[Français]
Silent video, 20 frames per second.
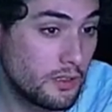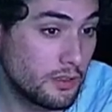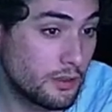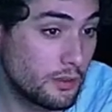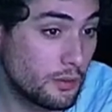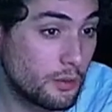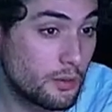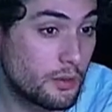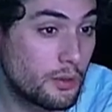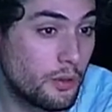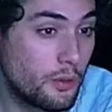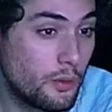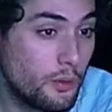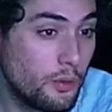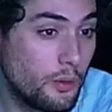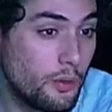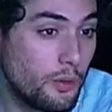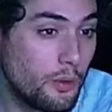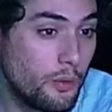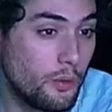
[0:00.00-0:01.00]
Donc
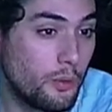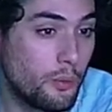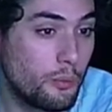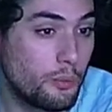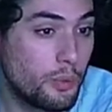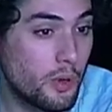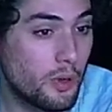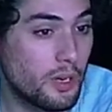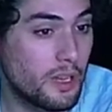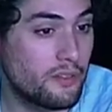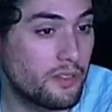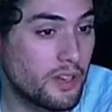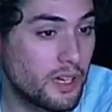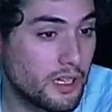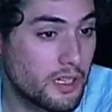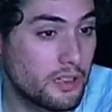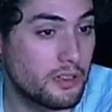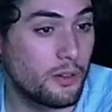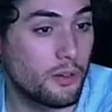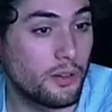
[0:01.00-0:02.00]
on, prend la
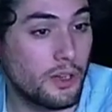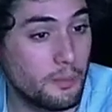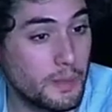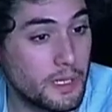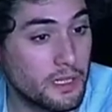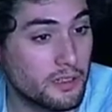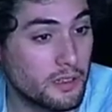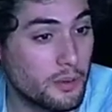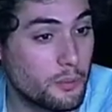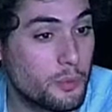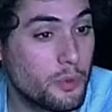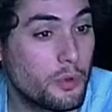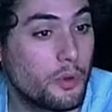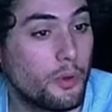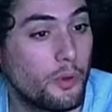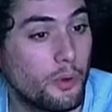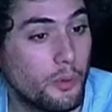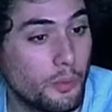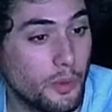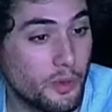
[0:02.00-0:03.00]
farine, on la met dans un
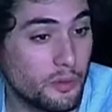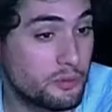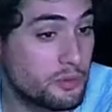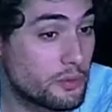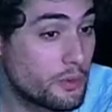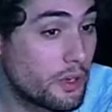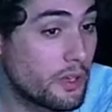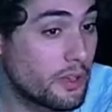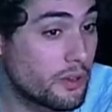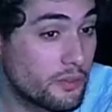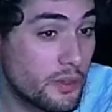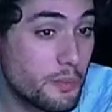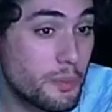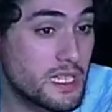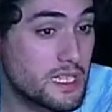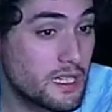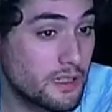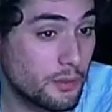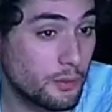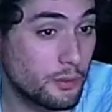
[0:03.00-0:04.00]
pot, on met au four et on fait pas
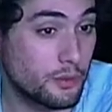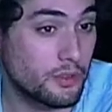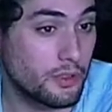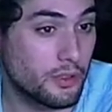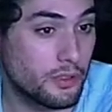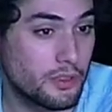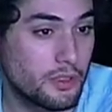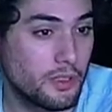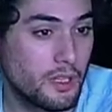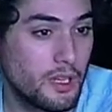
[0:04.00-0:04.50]
ça dans l'autre sens.